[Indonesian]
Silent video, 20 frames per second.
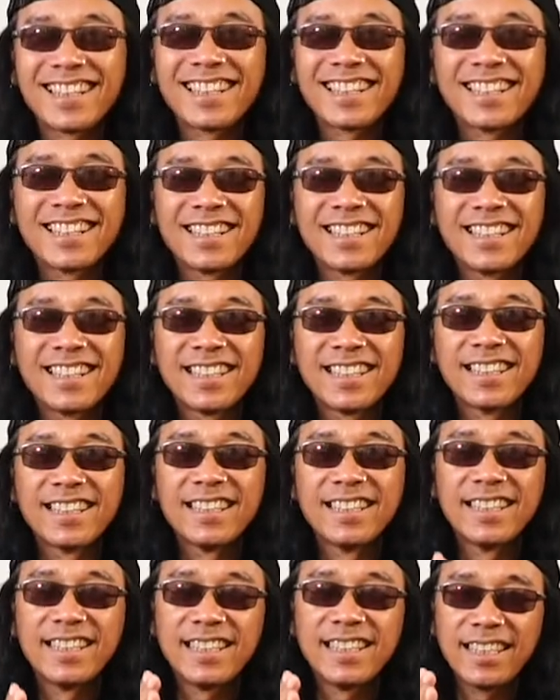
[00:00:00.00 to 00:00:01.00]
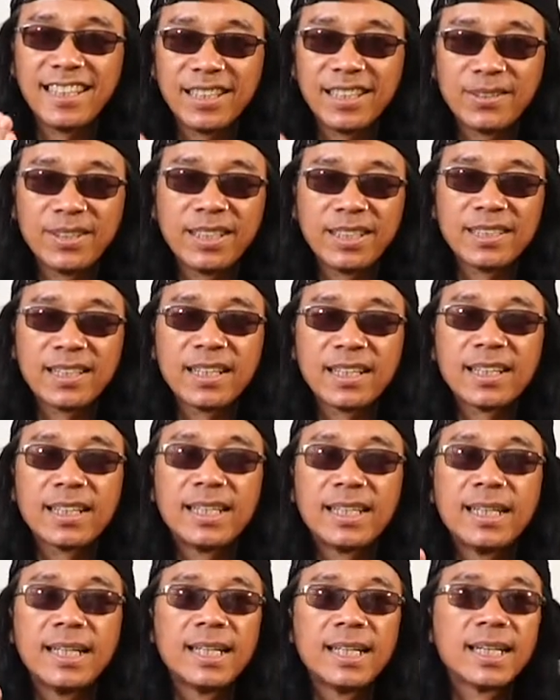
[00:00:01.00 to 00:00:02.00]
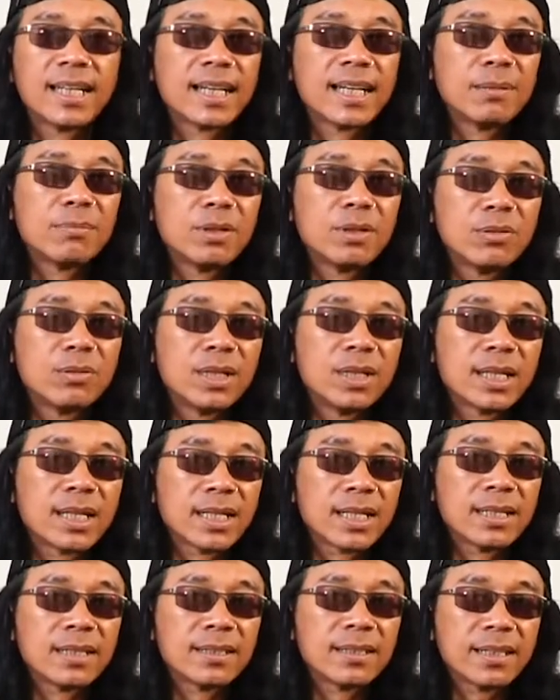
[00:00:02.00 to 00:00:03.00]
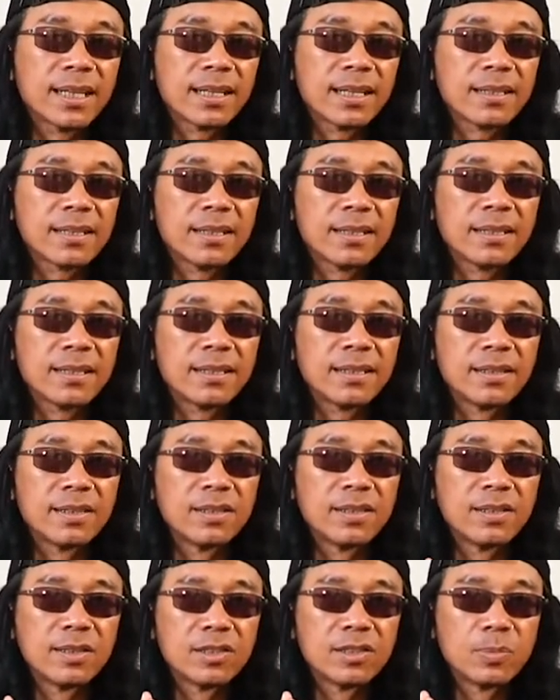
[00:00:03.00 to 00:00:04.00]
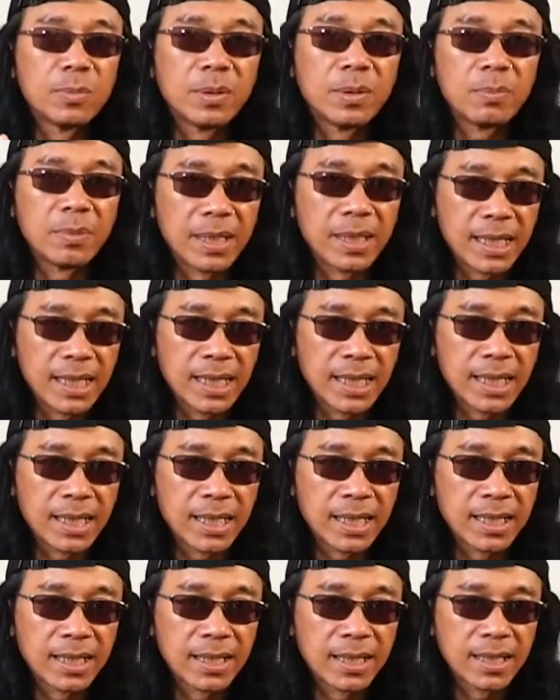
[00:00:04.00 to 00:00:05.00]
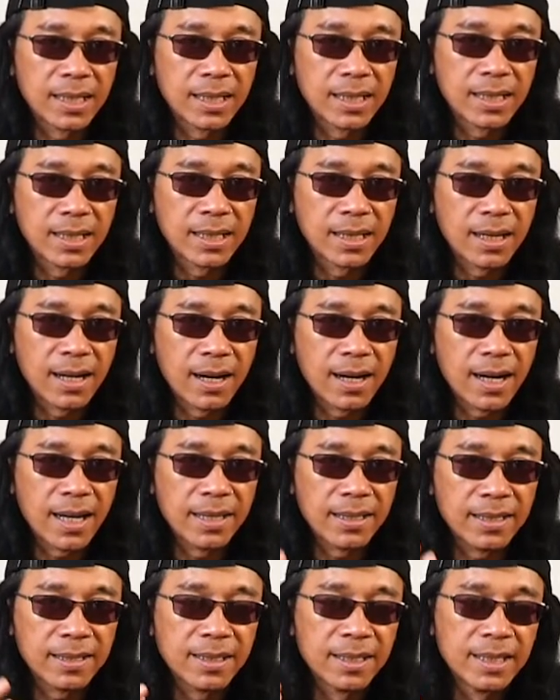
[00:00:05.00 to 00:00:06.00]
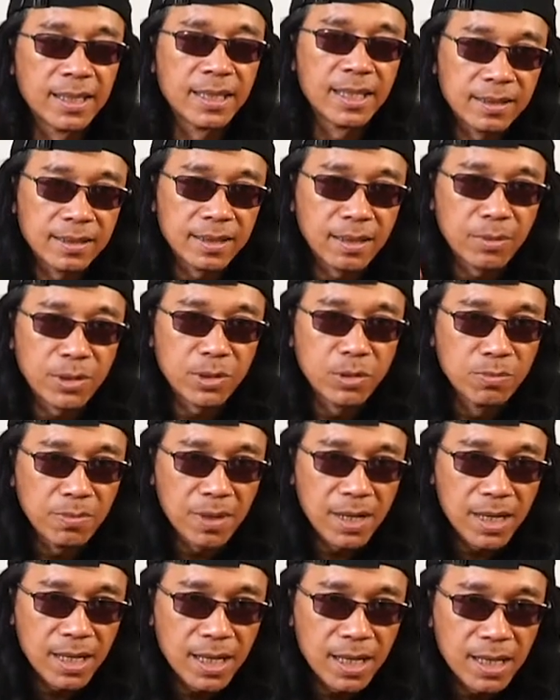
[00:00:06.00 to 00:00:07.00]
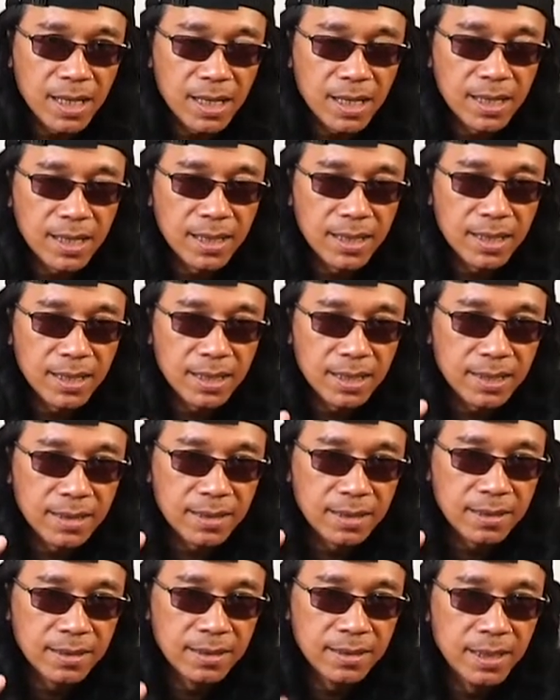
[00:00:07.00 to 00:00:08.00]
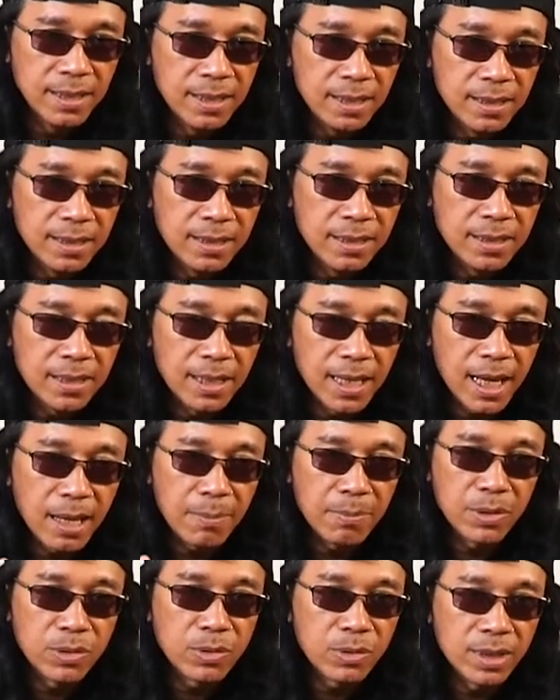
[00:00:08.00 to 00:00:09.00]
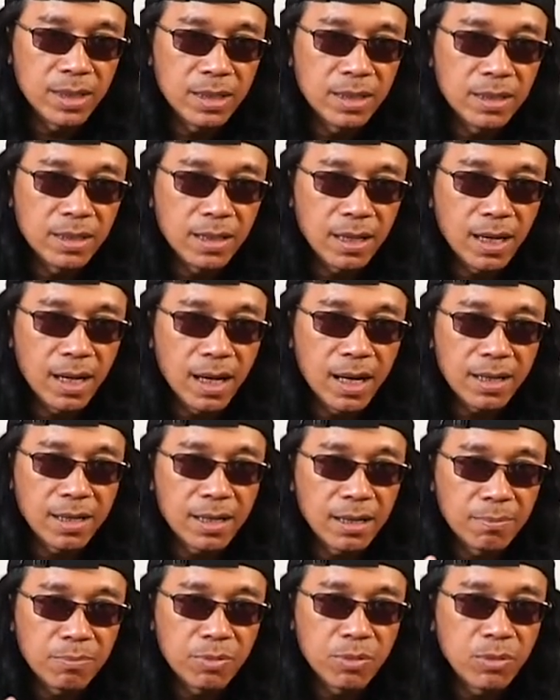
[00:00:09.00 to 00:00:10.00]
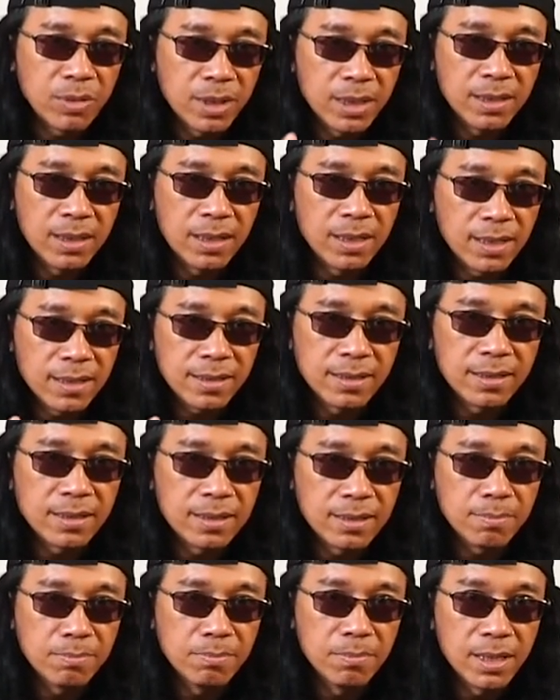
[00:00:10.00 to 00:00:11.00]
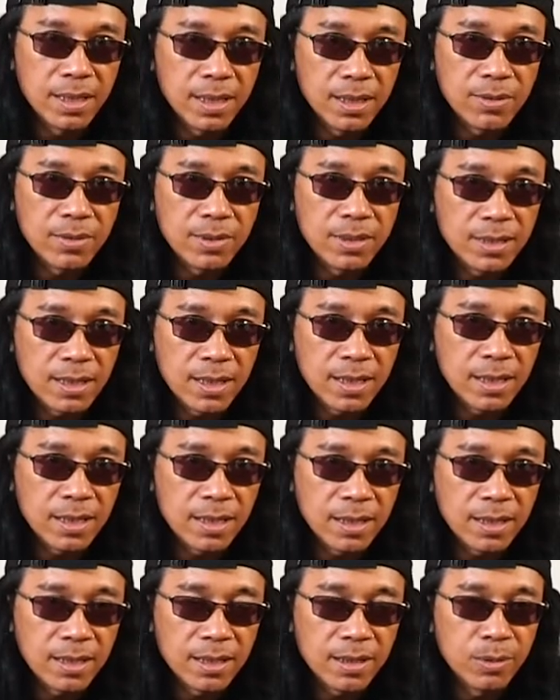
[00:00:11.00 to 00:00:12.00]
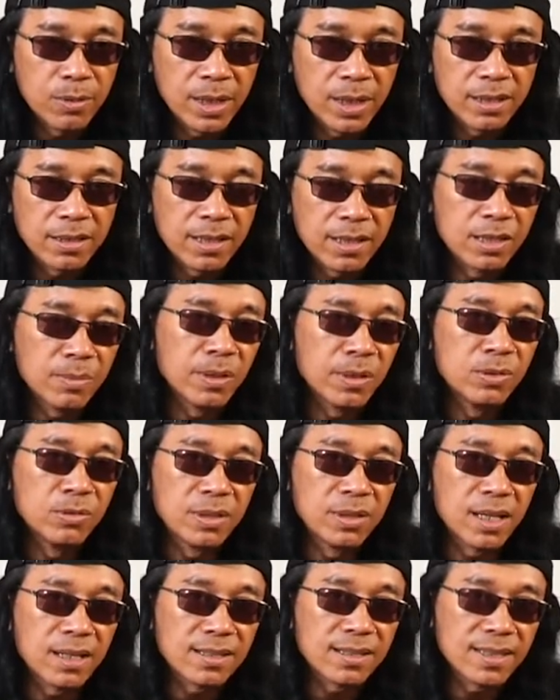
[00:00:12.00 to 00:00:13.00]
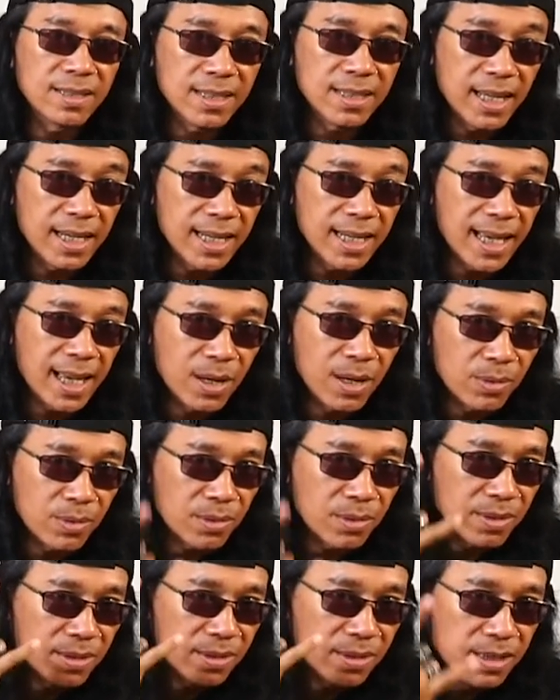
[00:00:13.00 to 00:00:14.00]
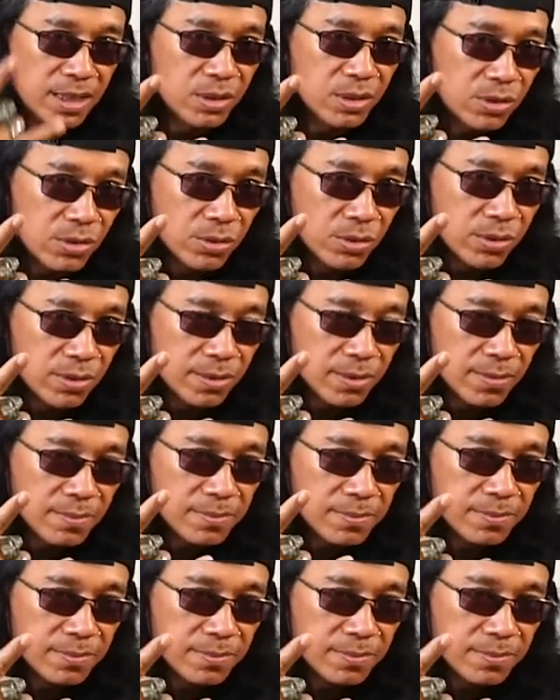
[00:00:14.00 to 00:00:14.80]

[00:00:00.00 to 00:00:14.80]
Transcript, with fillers: tangan ada Indonesia dengan menggunakan teknik speak picking. Alright. Sampai jumpa di episode area pro vital lesson berikutnya. Gue Ezra Sibanjuta, signing out. See you soon.